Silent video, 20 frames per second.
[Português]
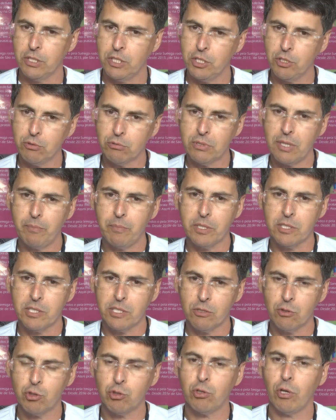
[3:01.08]
a gente não está
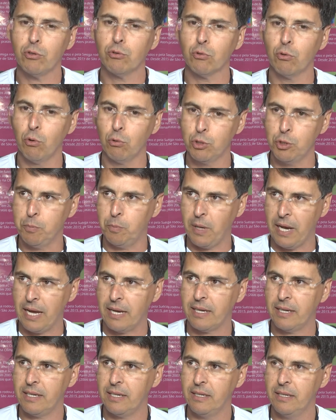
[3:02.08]
pensando só no gol de
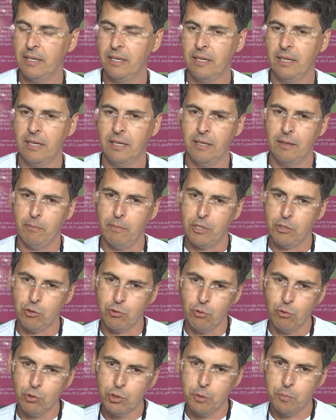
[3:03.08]
placa, mas
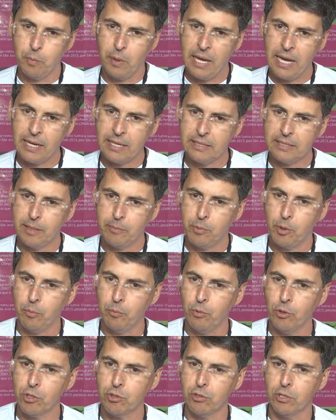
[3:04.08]
o gol de placa está
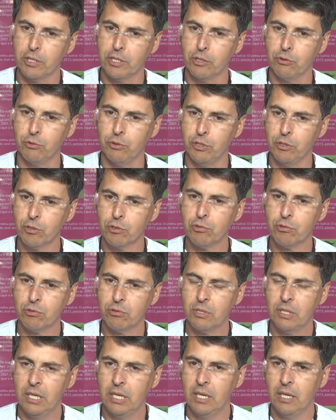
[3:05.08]
proporcionando
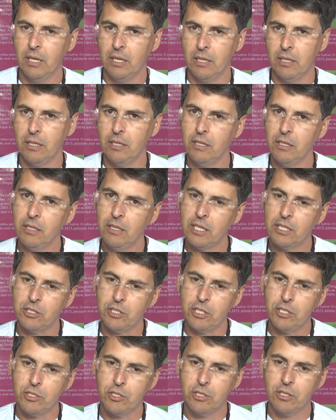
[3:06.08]
isso e a
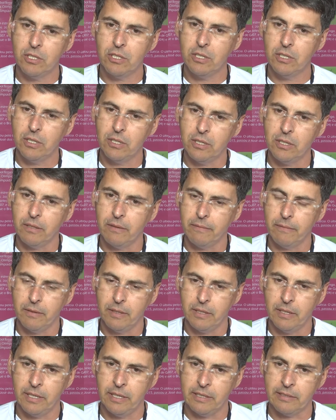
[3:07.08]
gente
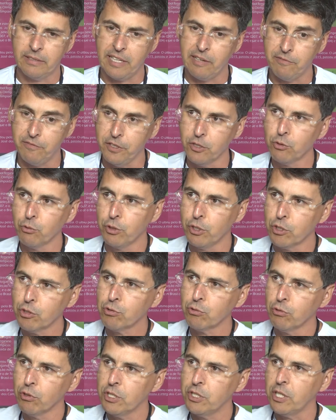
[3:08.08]
está é, tá vendo
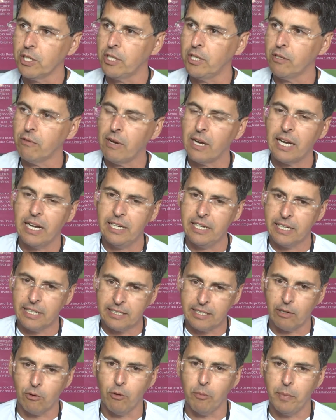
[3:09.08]
isso hoje aqui com a galera que
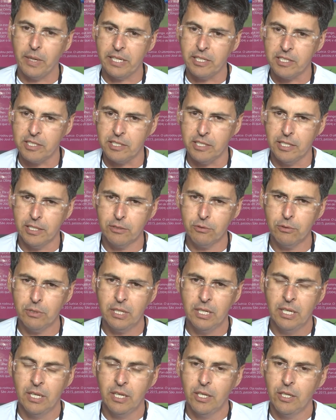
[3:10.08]
está comparecendo
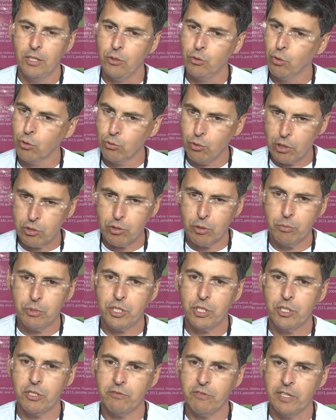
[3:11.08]
e o nosso
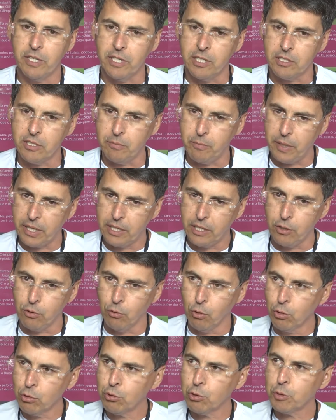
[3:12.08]
objetivo é esse, para que
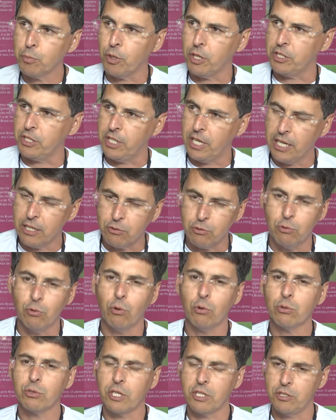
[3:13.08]
outros projetos,
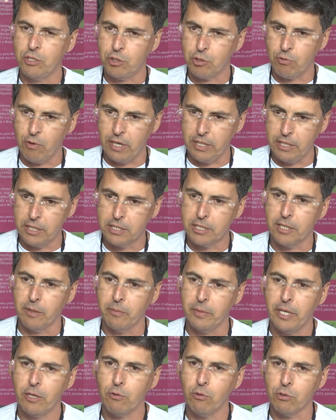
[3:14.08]
outras escolinhas
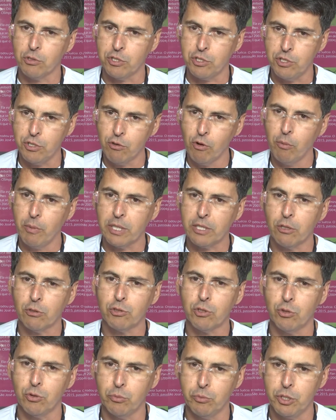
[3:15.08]
também consigam aumentar o
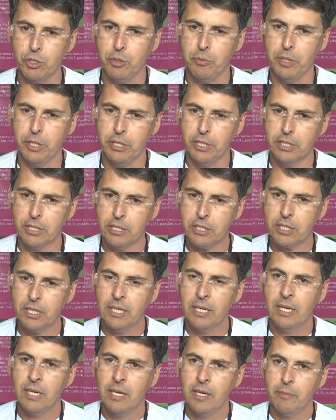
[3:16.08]
seu número de meninas
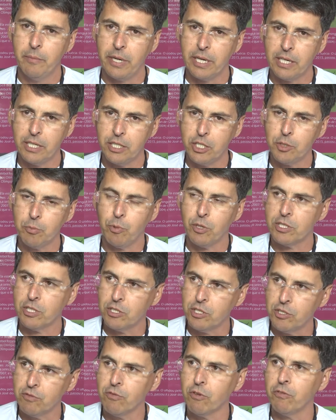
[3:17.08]
para que a gente possa
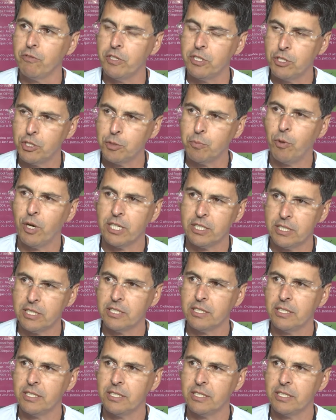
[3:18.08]
desenvolver esse esporte na